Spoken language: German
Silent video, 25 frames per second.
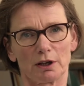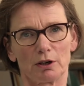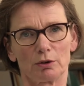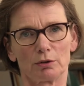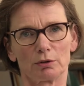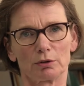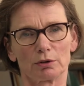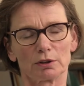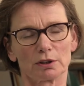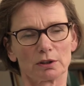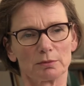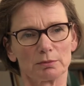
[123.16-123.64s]

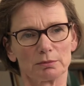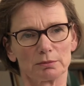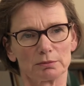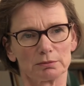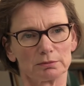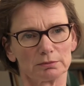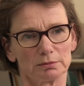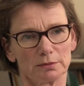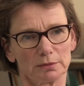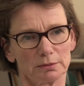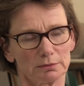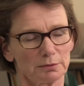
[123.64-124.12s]
auch
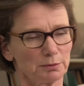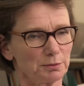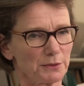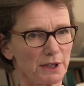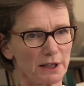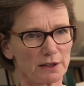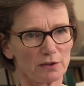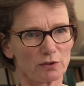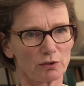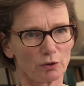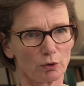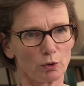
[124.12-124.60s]
im
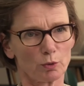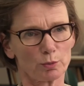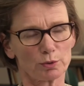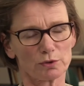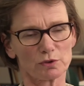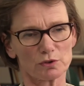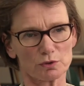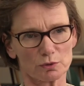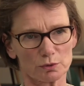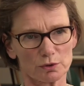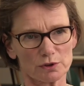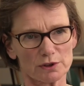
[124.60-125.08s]
Netz
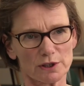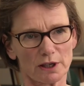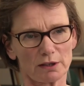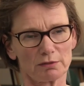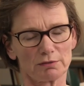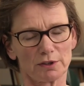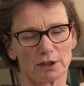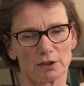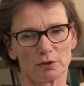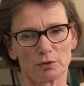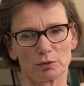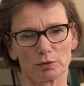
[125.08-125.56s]

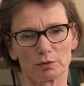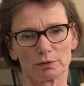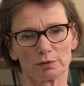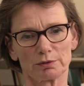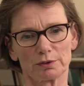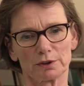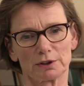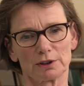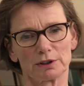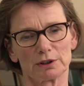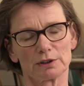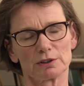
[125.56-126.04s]
Open-Source-Anwendungen
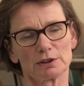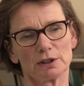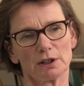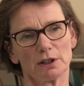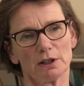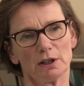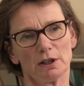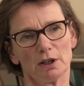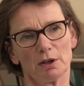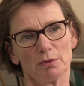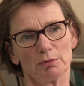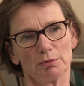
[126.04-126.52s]
findet,
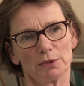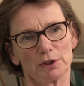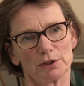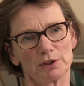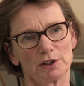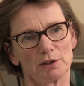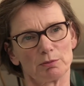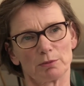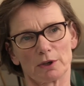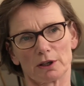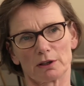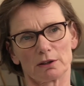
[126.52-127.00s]
mit
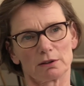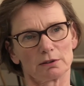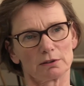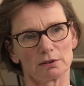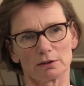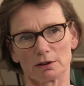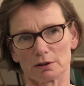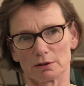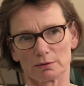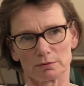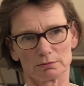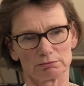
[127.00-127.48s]
denen
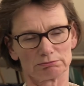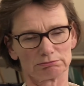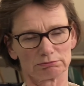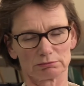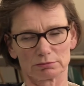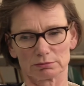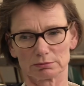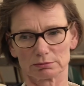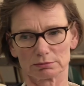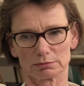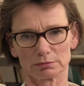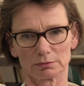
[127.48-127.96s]
man
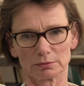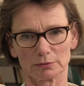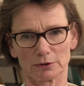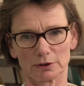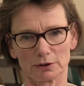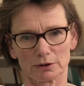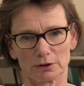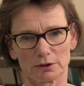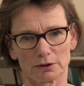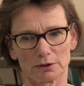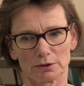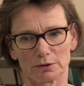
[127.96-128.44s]
ähm,
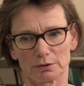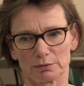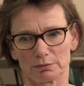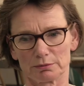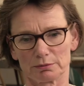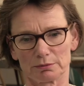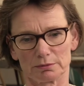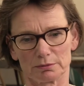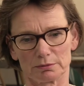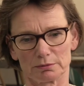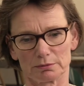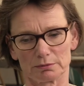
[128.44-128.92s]
eine,
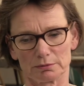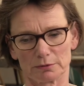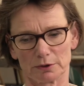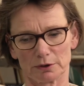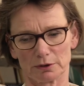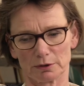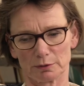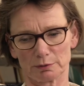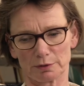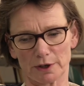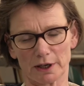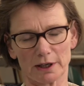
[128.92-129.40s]

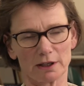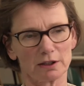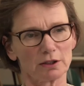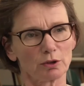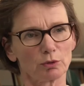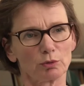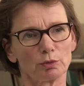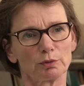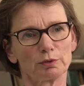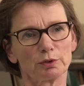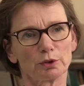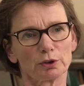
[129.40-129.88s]
eine
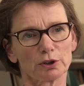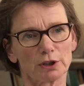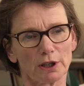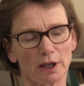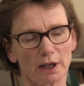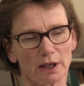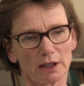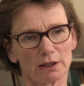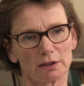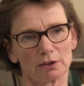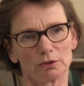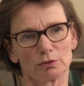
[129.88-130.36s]
Veränderung von
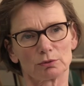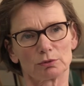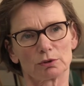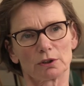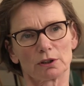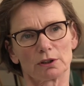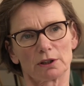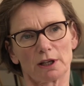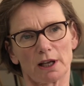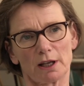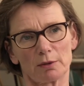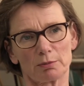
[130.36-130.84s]
Daten
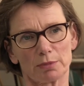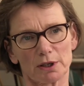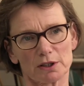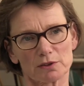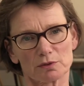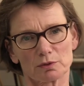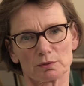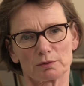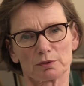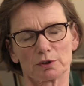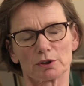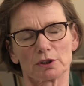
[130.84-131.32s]
oder eine
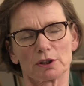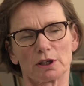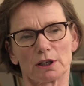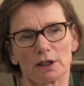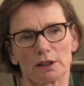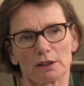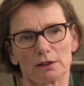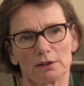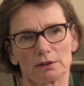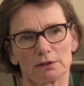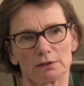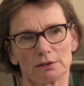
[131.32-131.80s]
Anpassung von
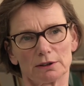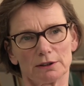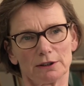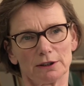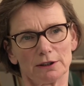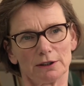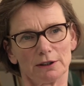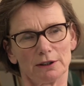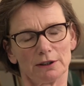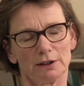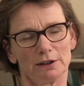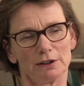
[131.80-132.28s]
Daten
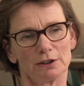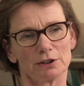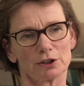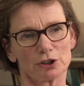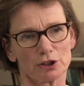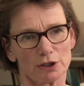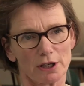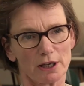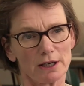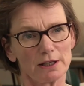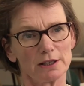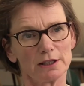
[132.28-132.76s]

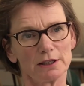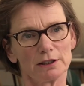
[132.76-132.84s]
schnell